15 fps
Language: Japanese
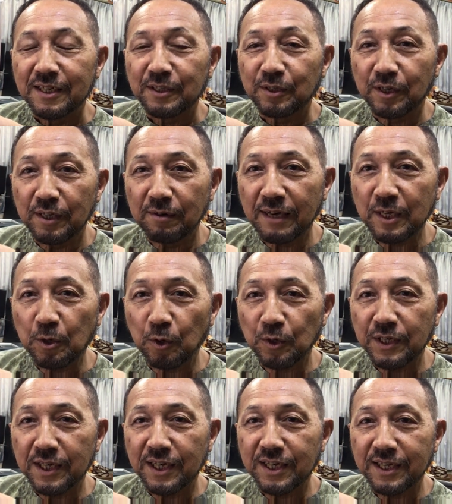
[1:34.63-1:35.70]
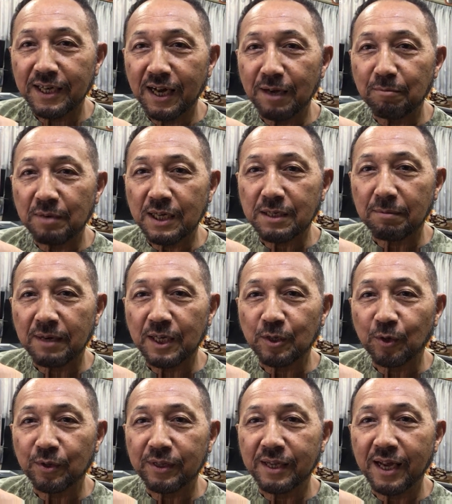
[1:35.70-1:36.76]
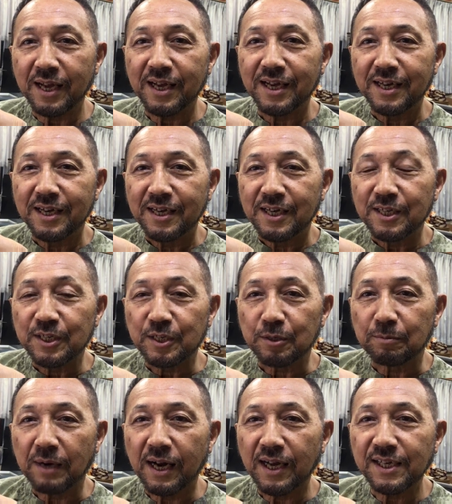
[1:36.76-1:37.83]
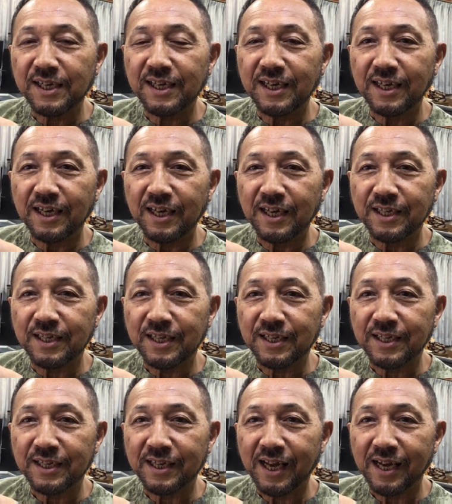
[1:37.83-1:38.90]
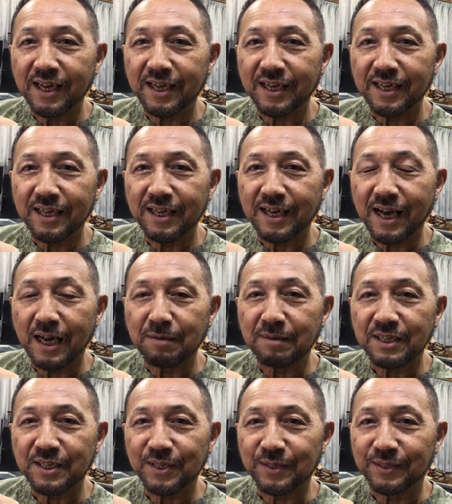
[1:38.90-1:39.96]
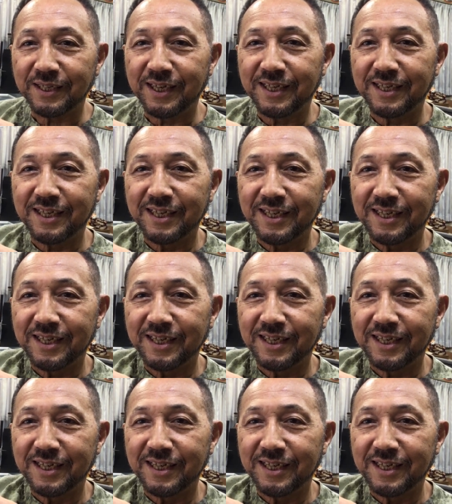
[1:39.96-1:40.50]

それでは今日一日が皆様にとって素晴らしい一日でありますように。